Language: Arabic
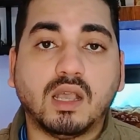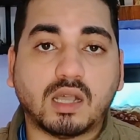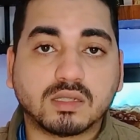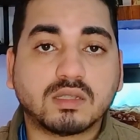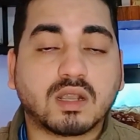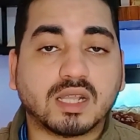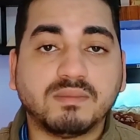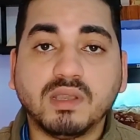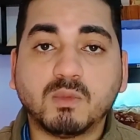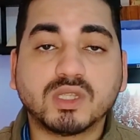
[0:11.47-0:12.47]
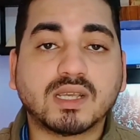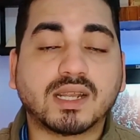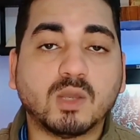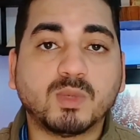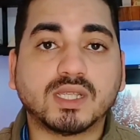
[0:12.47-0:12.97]
حضرتك هتبيع
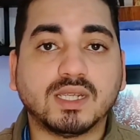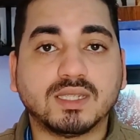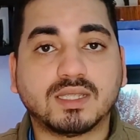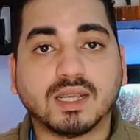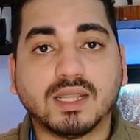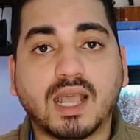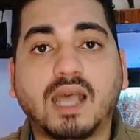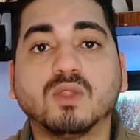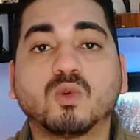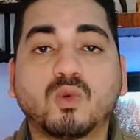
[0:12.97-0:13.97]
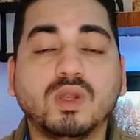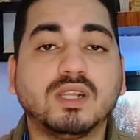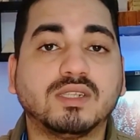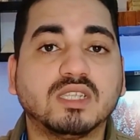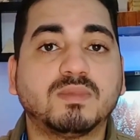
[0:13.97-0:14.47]
منتج لا يمكن الاستغناء عنه
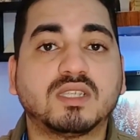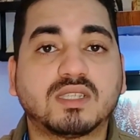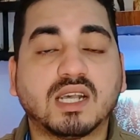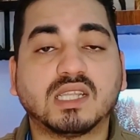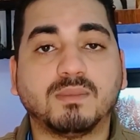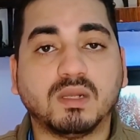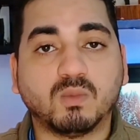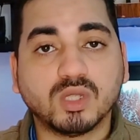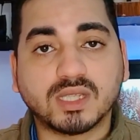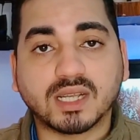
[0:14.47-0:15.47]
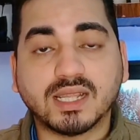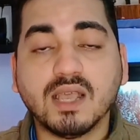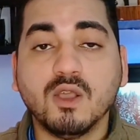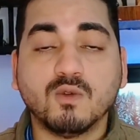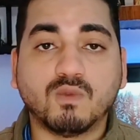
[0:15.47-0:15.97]
كل الناس بتستخدم المنتج ده